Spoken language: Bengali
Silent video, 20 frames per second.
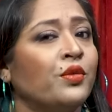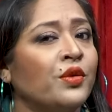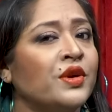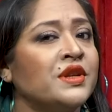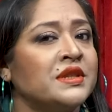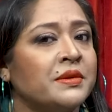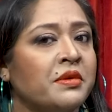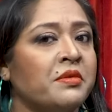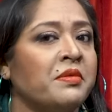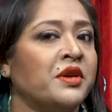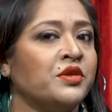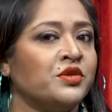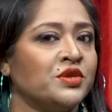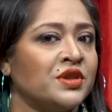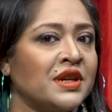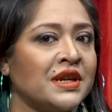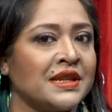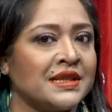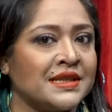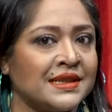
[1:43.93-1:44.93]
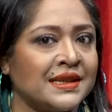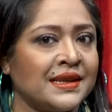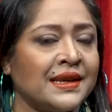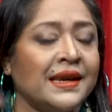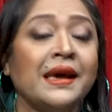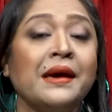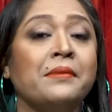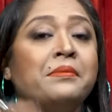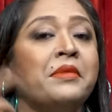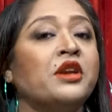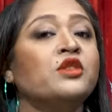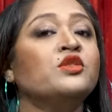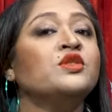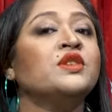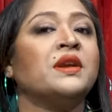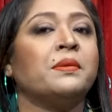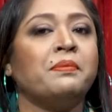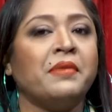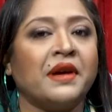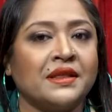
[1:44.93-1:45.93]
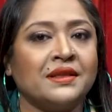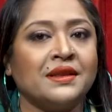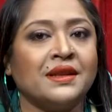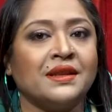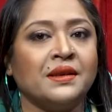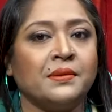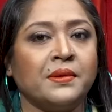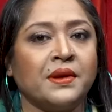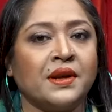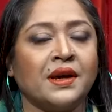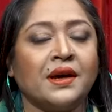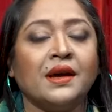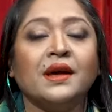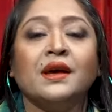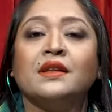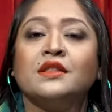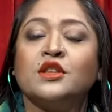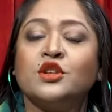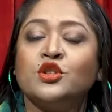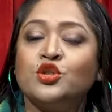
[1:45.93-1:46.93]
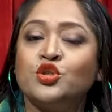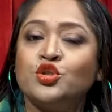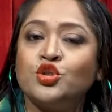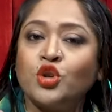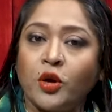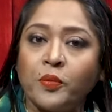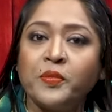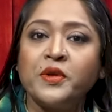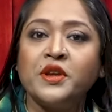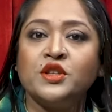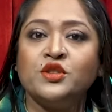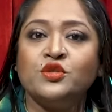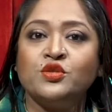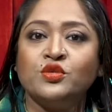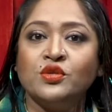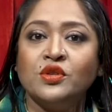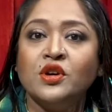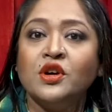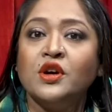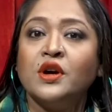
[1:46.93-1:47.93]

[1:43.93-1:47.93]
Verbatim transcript: হয়ে যাবে মানুষের কাছে মানুষ এটা পাত্তা দিবে না তো সব কিছু